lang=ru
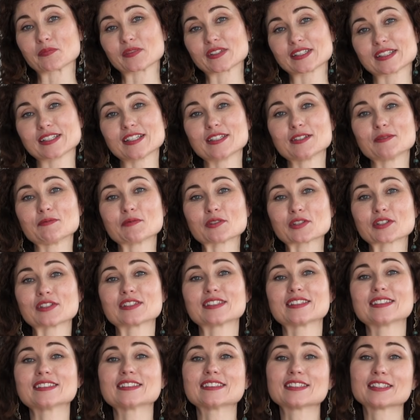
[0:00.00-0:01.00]
Кстати, можно
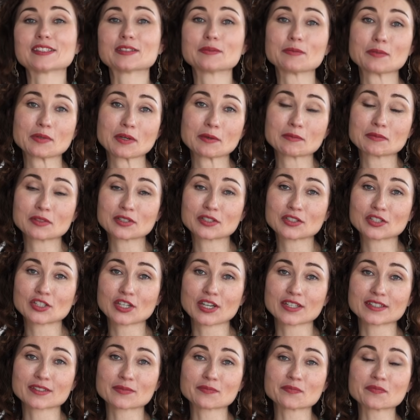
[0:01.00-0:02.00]
сделать это прямо
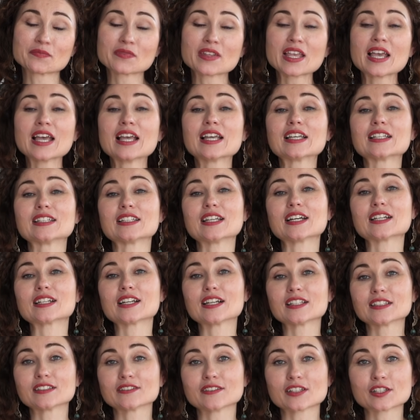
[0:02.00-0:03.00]
сейчас. Я
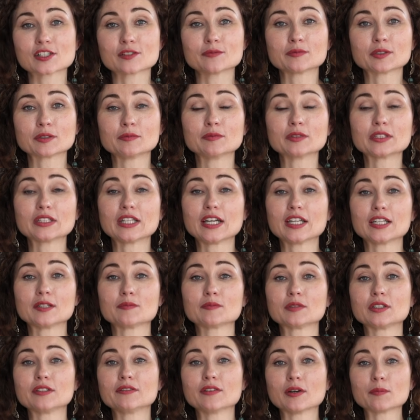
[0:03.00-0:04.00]
рада вашим
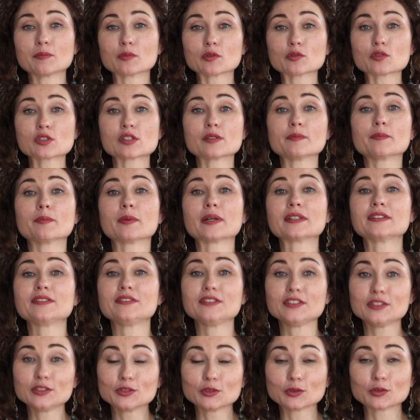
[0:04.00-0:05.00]
комментариям и вопросам под
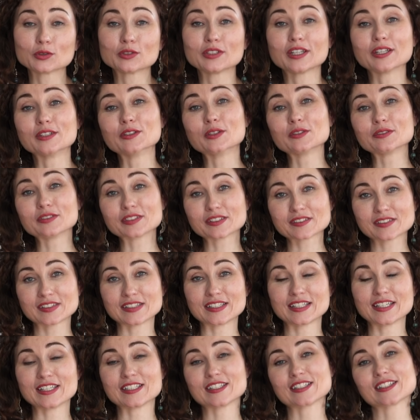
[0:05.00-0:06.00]
видео. До новых
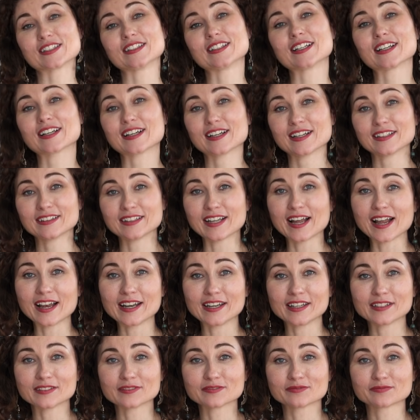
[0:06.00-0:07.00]
встреч на
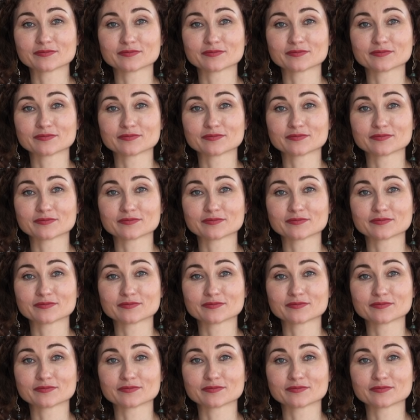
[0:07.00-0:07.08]
канале!